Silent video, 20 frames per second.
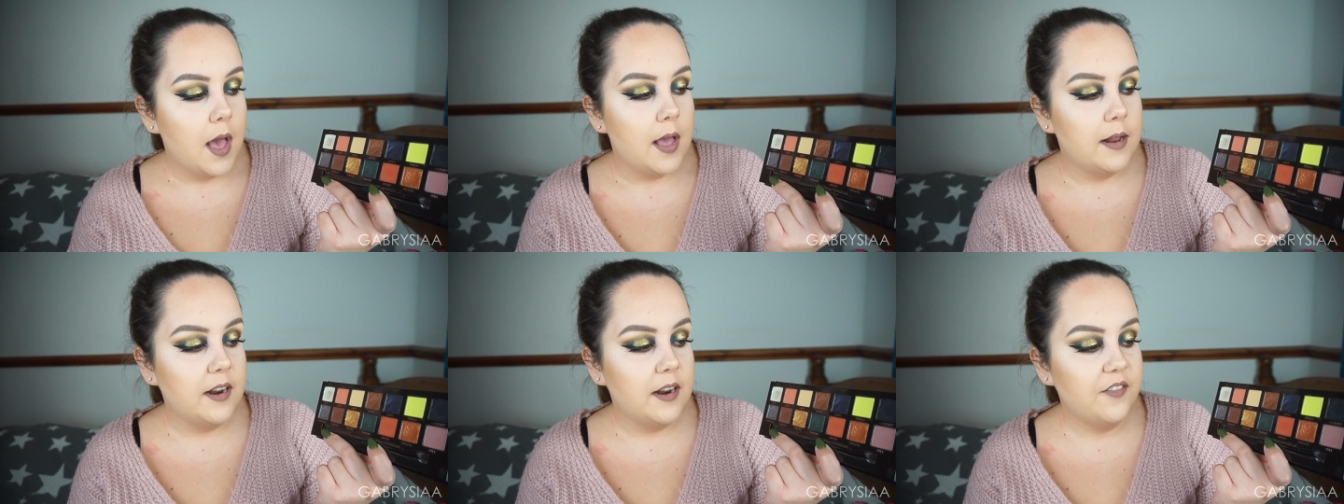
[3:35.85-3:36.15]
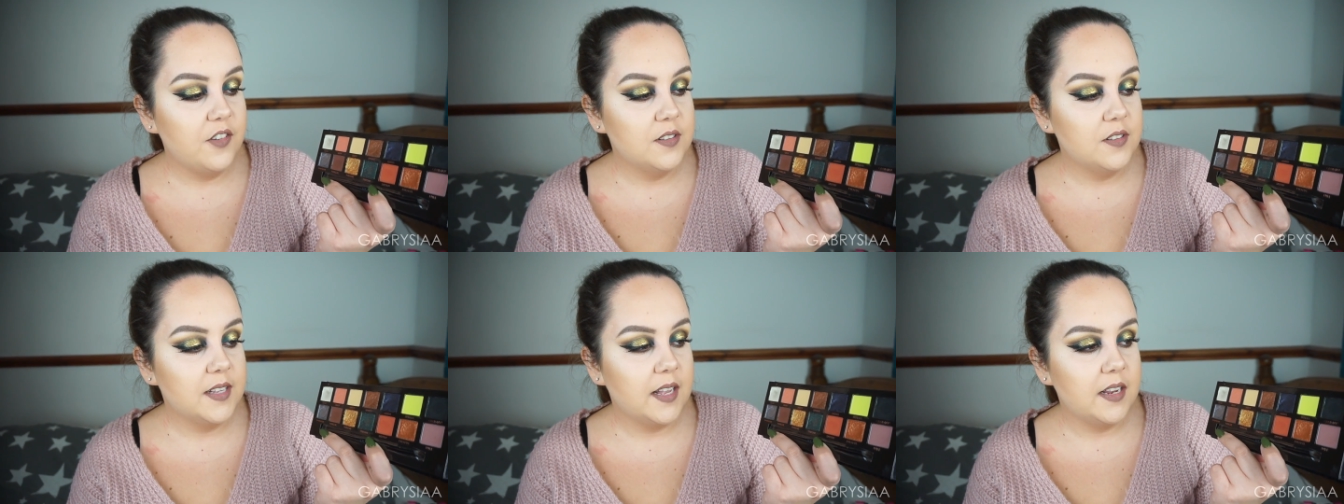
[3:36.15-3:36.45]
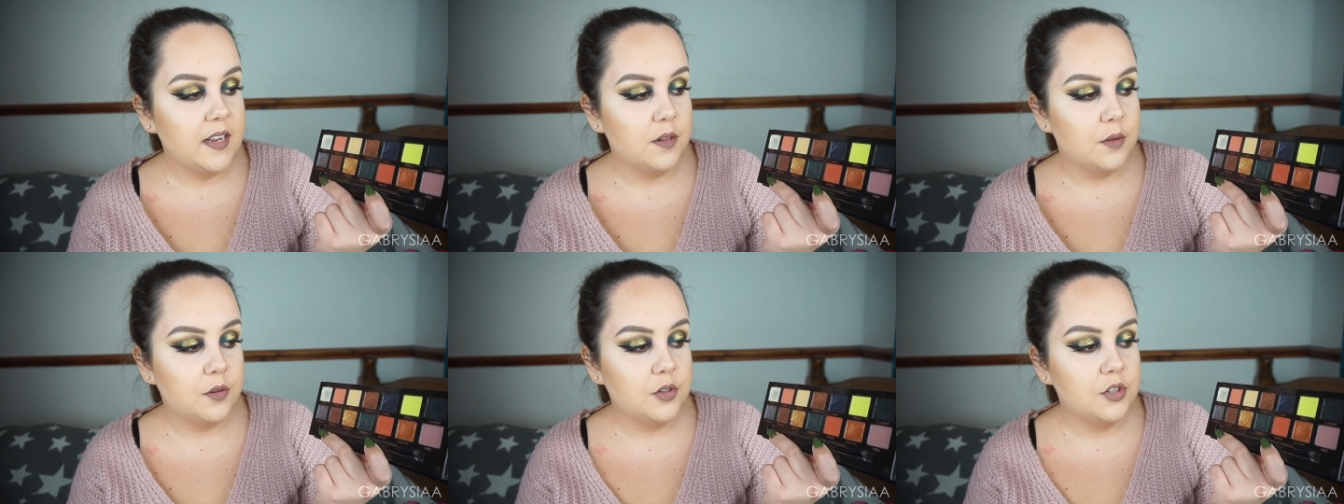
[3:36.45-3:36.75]

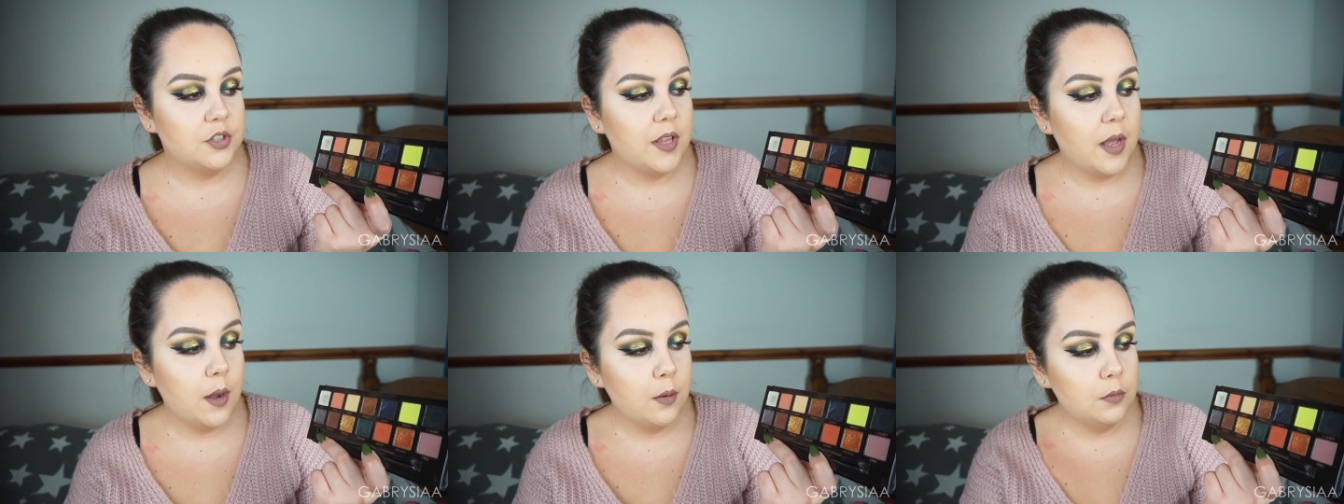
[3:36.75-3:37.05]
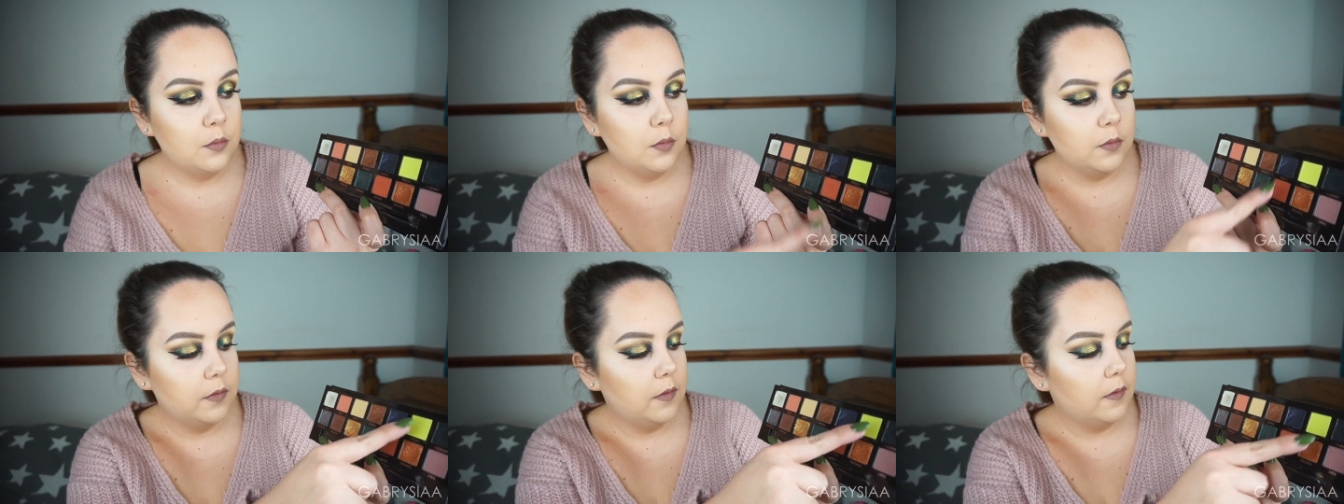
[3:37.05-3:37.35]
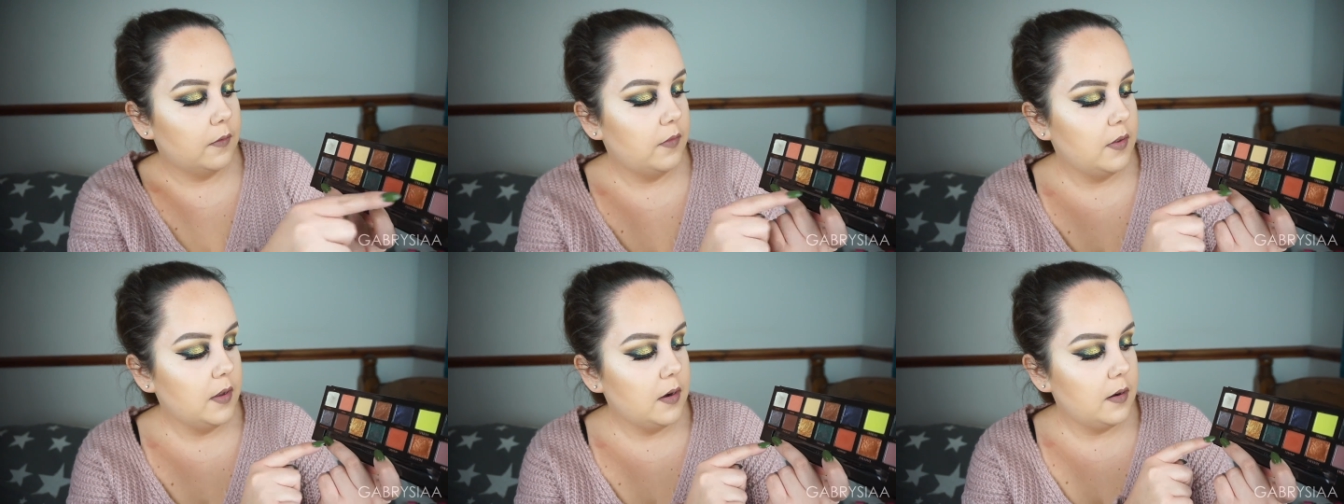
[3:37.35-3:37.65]
nawiązanie do kształtów,
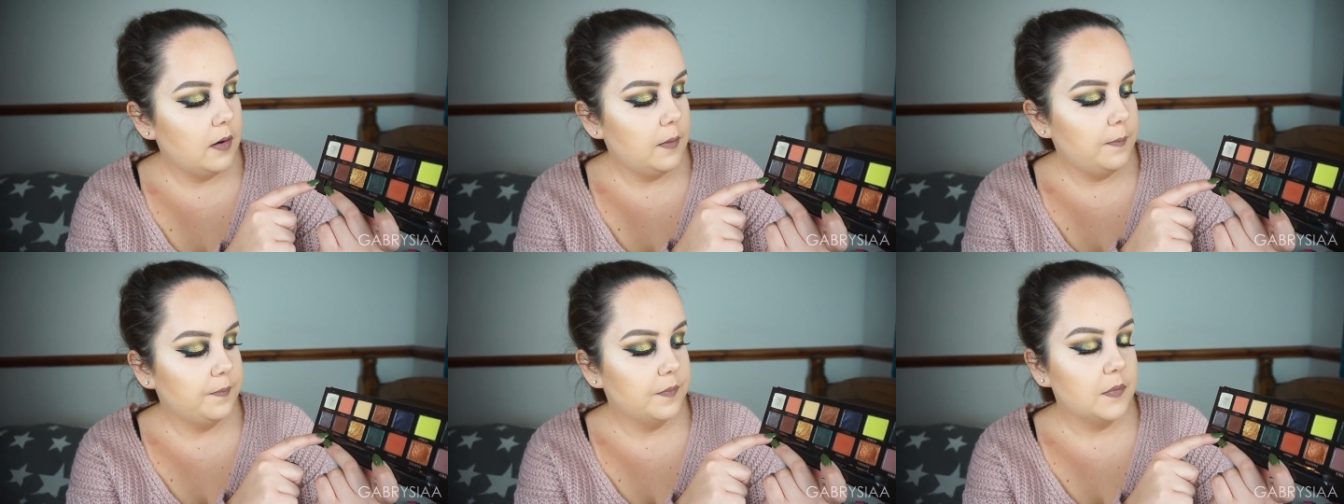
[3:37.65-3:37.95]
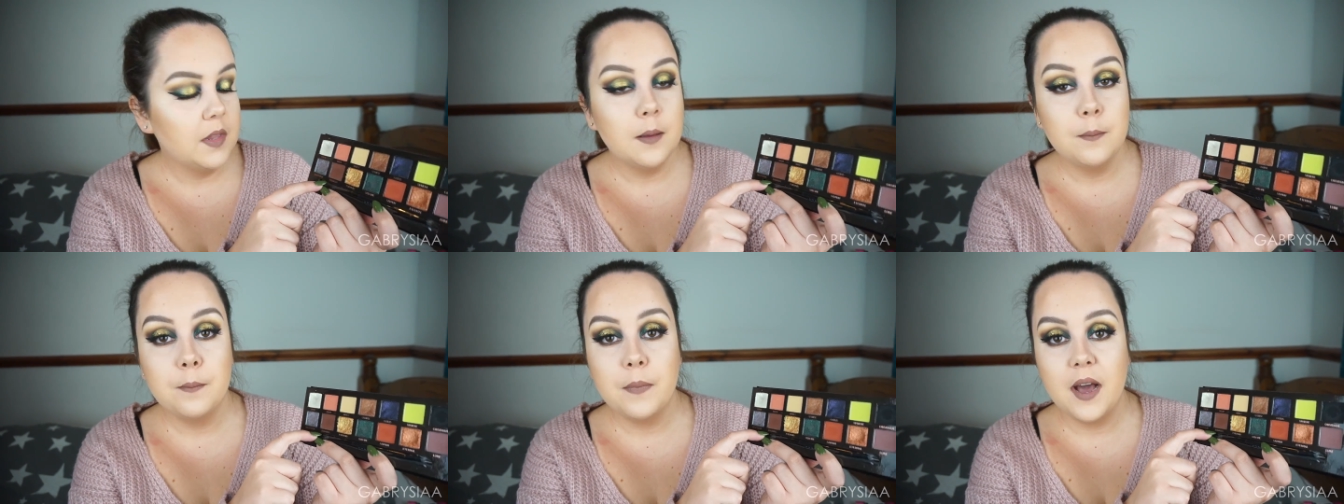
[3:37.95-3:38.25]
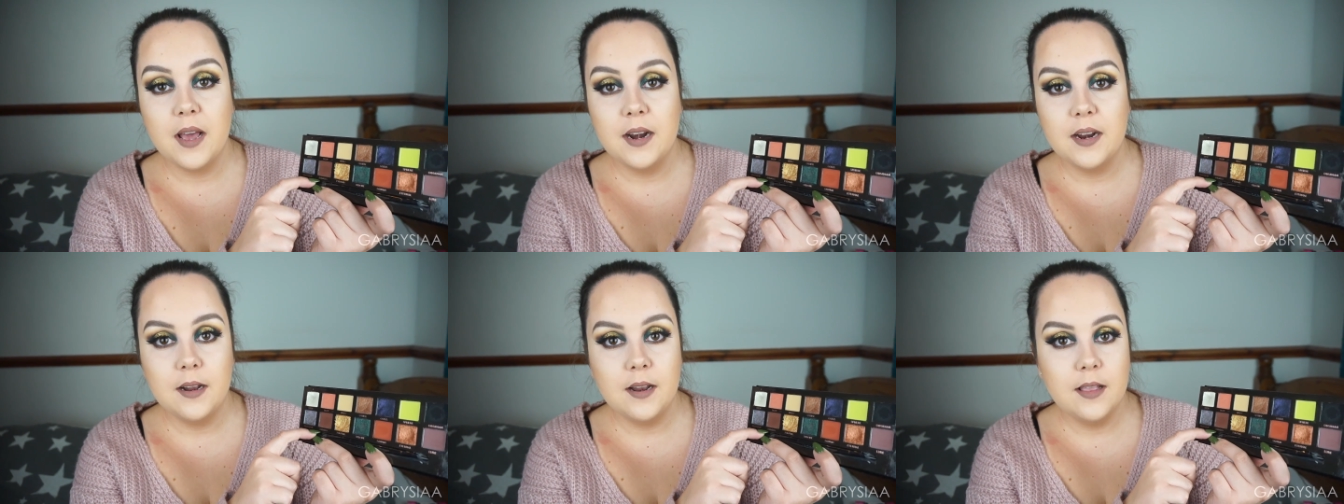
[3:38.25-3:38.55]
Sphere.
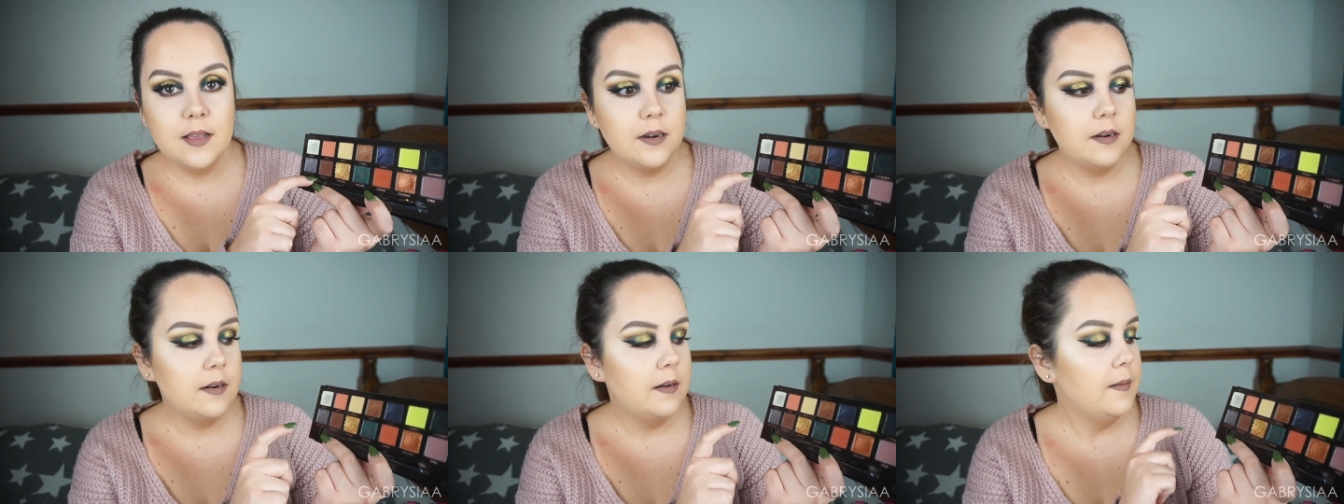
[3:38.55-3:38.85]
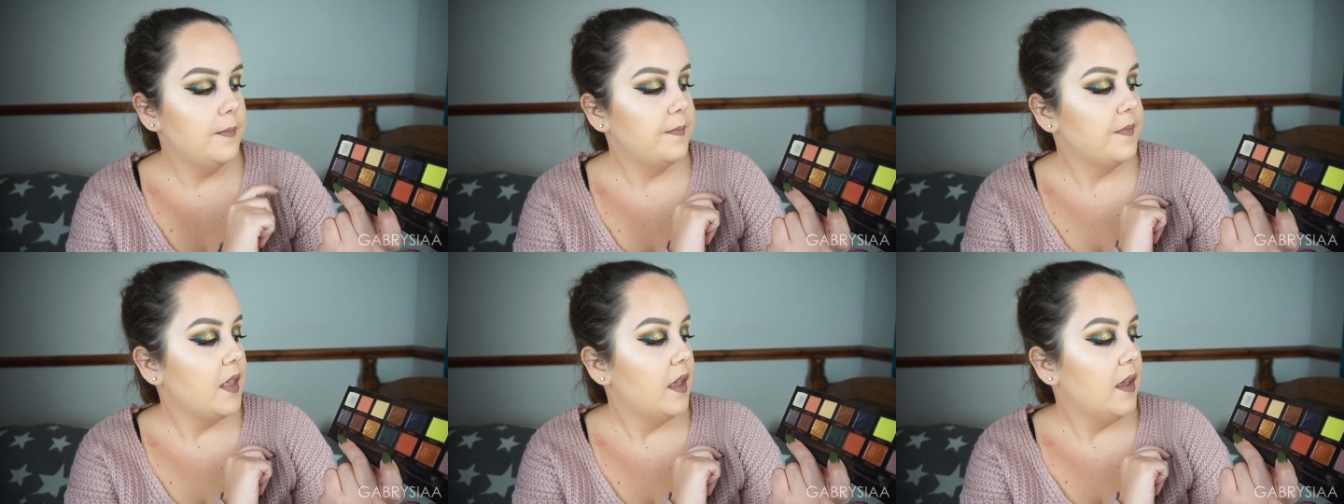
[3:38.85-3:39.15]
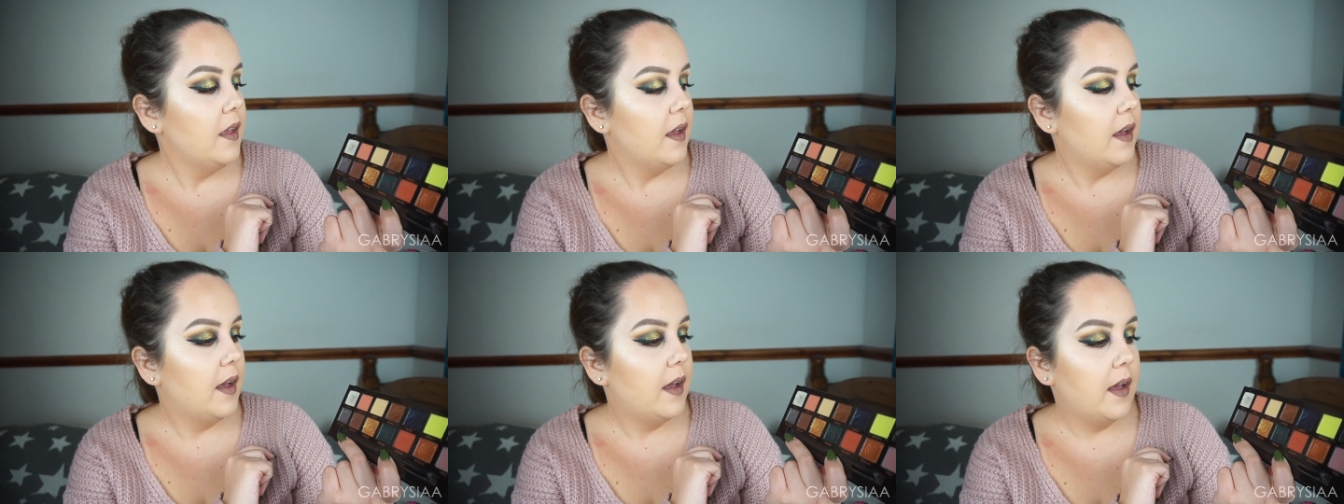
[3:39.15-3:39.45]
Parallel,
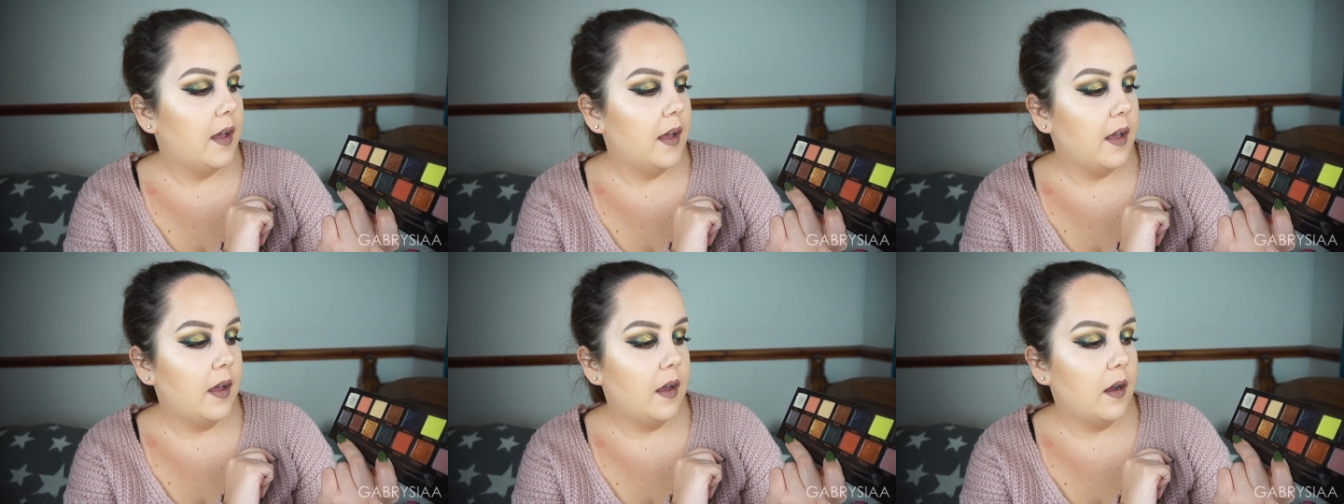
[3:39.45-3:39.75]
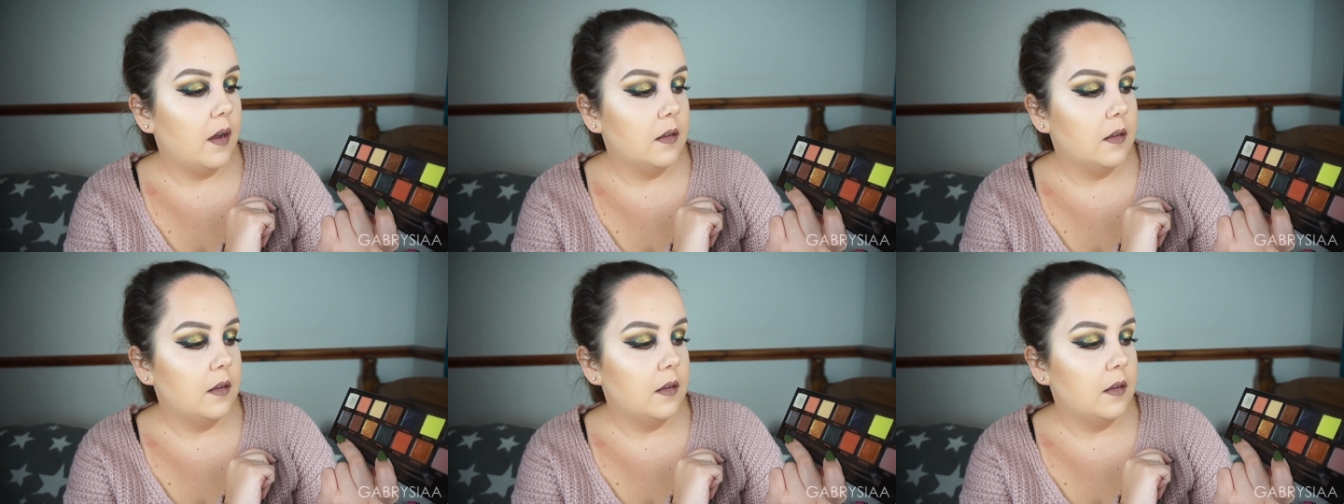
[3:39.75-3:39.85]
e,